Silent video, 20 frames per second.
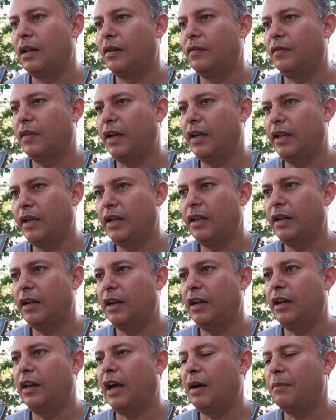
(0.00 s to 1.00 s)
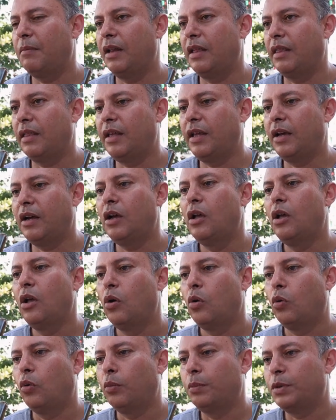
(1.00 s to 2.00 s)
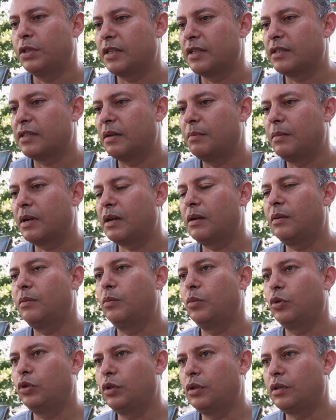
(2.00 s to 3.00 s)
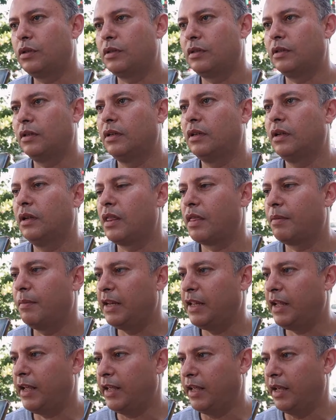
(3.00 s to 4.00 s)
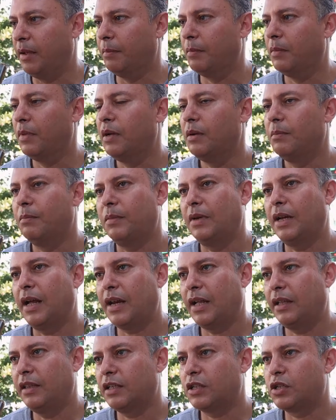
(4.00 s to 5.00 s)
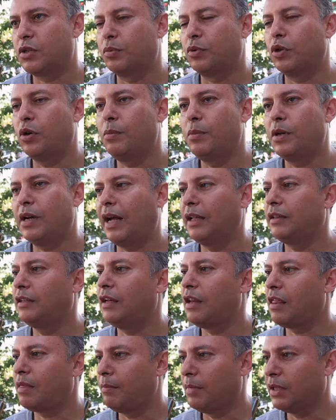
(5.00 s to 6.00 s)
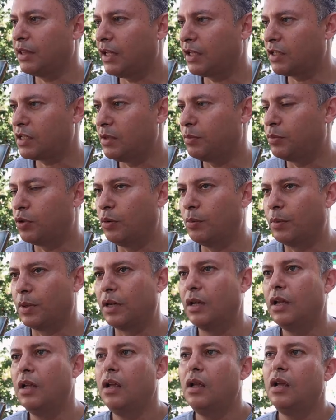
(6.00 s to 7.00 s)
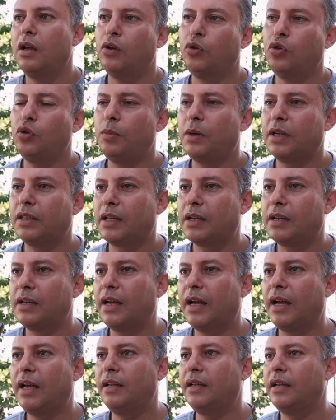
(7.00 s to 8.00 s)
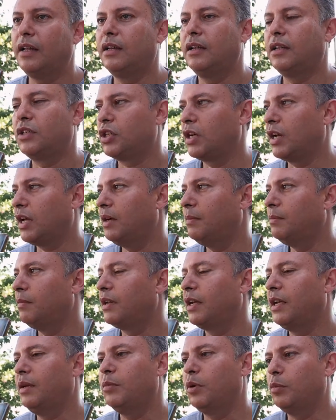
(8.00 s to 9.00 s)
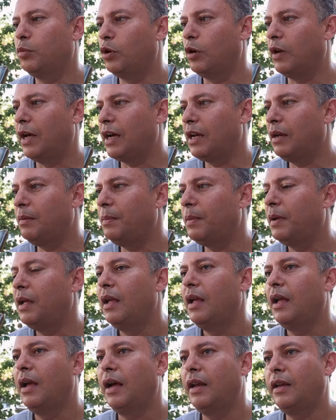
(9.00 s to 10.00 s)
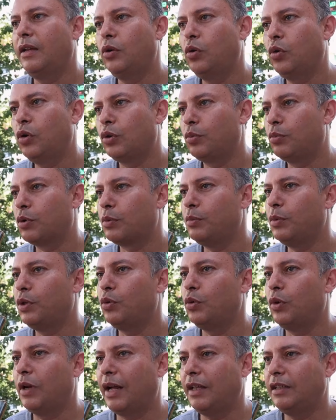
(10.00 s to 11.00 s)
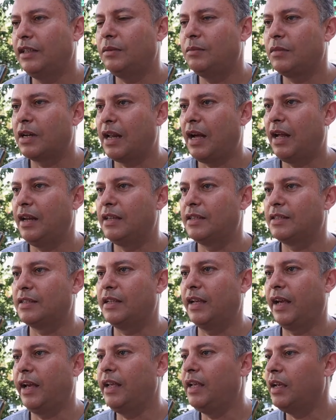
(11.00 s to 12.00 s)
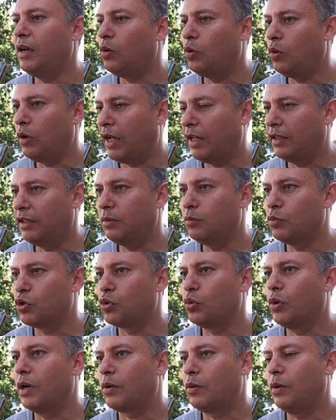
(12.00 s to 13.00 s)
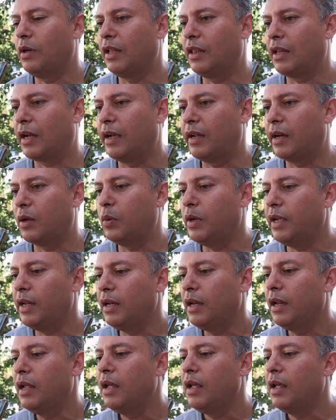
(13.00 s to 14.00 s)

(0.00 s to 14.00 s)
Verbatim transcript: فعليا الحملة هذه وباش تستمر مدة ثمانية أيام من نهار 11 سبتمبر حتى 18 سبتمبر اليوم اخترنا آه، شارع ابراهيم ابن الاغلب اللي هو تمر منه العديد من الرحلات السياحيه والعديد من زوار ولايه القيروان